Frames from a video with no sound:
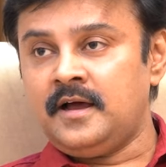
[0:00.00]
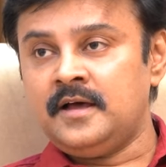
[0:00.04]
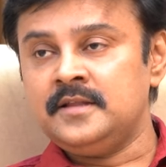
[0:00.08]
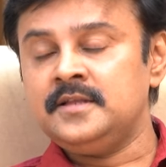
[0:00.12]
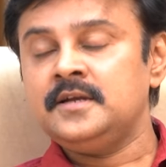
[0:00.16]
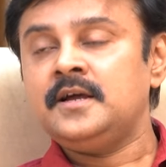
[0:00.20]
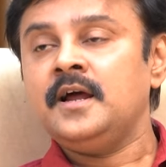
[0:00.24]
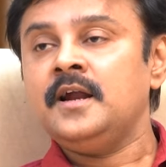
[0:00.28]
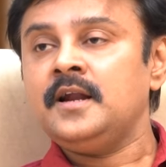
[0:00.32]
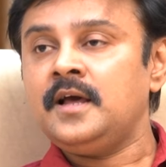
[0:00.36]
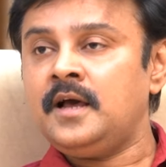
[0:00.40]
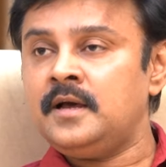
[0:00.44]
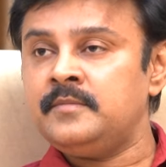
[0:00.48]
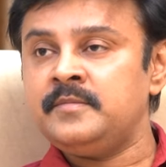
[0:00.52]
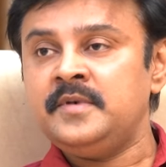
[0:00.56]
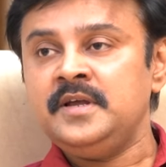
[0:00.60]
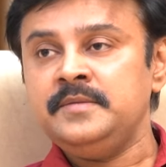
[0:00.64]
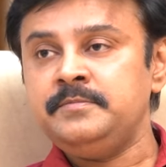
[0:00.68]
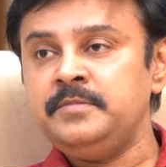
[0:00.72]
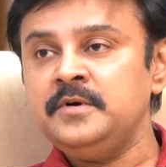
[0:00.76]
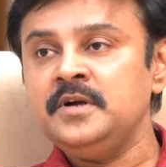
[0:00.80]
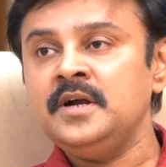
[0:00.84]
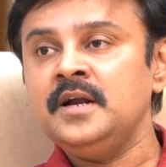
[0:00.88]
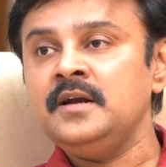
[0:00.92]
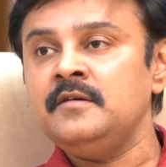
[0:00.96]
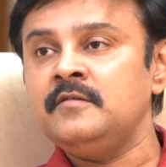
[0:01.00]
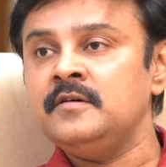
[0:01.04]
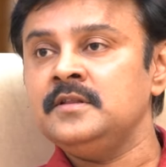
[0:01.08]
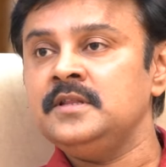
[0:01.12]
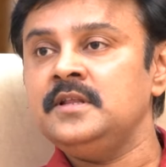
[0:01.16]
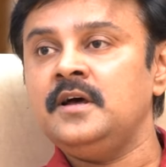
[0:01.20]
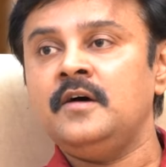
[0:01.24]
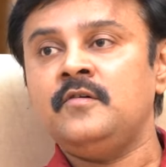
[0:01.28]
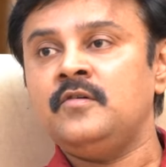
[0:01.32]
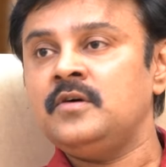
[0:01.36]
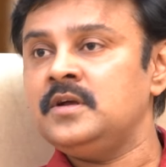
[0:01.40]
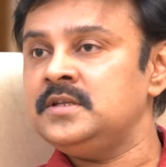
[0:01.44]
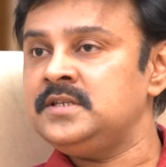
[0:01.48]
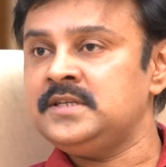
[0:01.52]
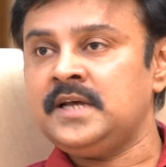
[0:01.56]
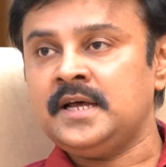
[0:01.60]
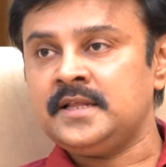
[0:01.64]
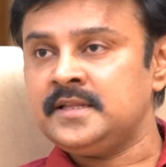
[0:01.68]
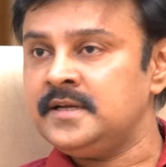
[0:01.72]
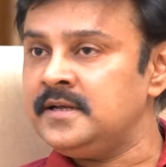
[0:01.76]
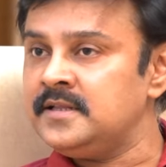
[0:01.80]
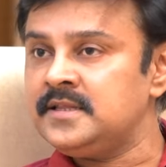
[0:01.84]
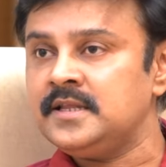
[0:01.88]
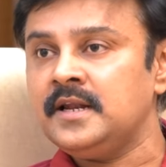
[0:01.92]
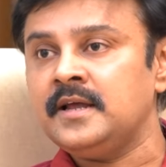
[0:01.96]
அதுக்கான அமைப்புகள் வந்து அவங்க
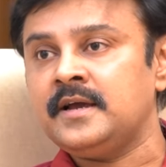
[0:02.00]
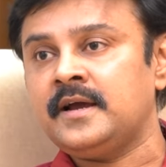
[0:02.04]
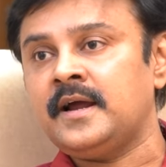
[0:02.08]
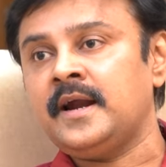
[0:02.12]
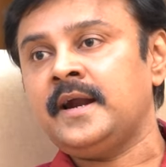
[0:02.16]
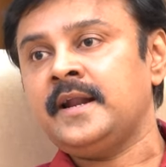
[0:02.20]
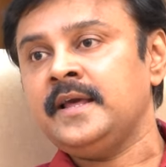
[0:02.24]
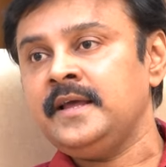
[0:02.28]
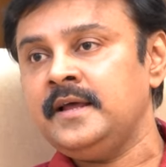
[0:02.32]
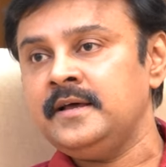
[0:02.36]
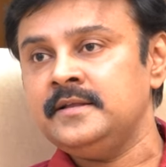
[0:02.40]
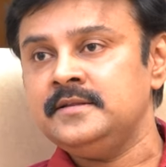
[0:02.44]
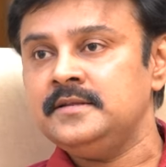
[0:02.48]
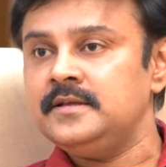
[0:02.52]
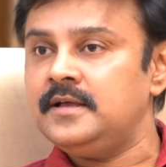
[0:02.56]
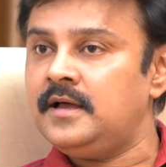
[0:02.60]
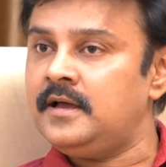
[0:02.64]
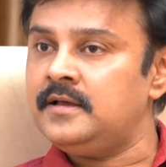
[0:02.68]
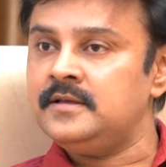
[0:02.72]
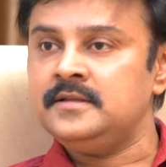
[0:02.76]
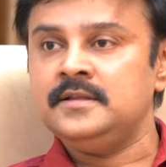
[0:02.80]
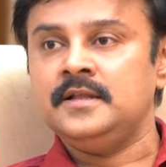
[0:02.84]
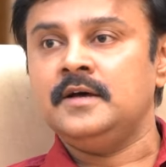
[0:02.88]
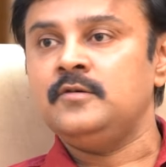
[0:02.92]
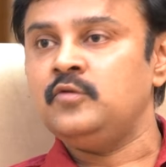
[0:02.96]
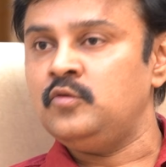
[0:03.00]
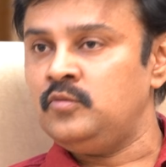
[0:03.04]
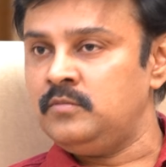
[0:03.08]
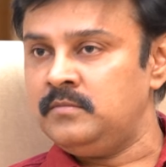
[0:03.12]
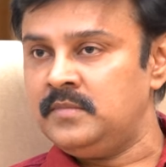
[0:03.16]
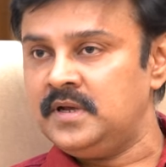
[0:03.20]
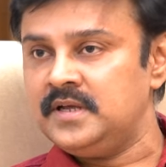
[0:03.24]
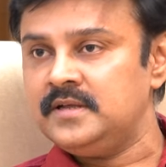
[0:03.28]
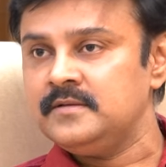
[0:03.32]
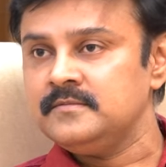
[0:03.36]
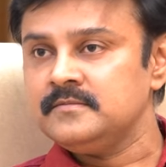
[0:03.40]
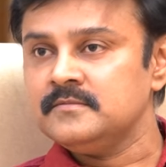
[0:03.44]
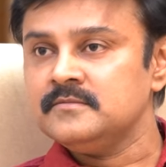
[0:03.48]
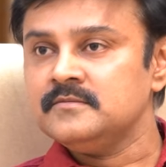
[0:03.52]
ஜாதகத்துல கிடையாது அதுதான் உண்மை